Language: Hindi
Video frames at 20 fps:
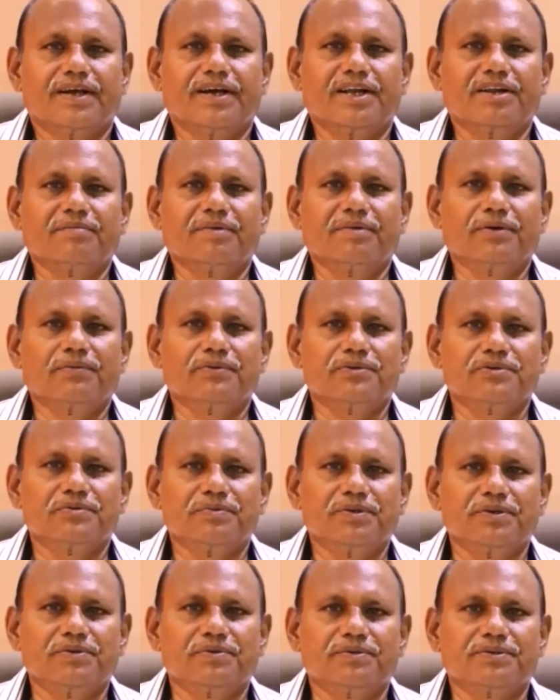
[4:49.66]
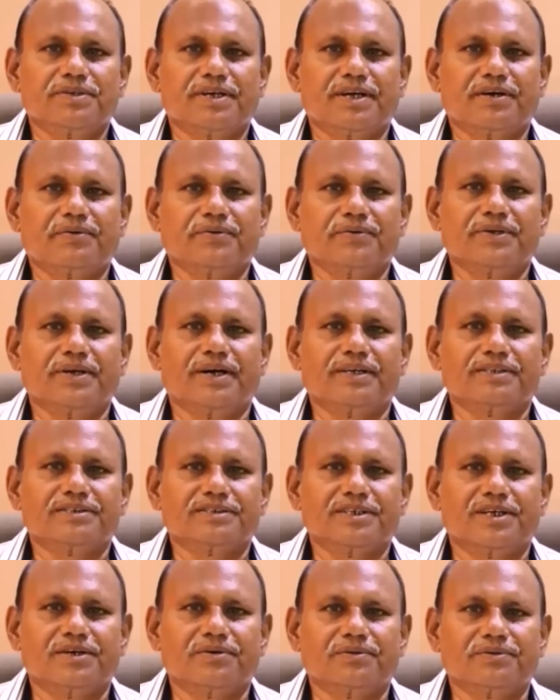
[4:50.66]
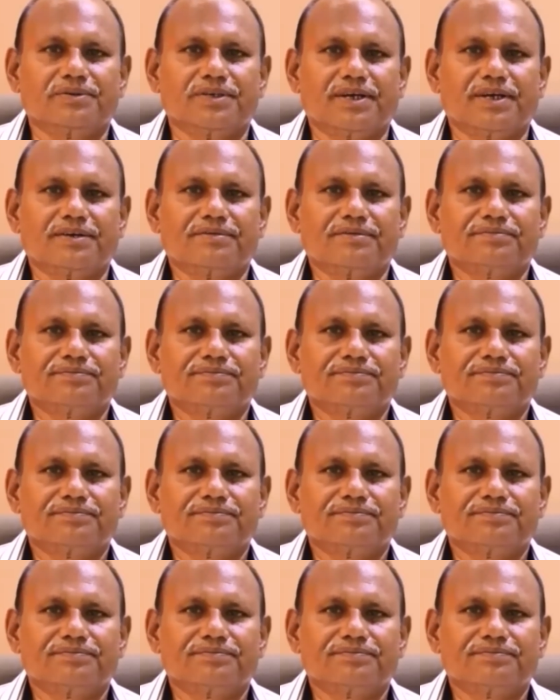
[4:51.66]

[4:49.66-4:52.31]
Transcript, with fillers: घर में कुछ भी हो जाए कोई हादसा हो जाए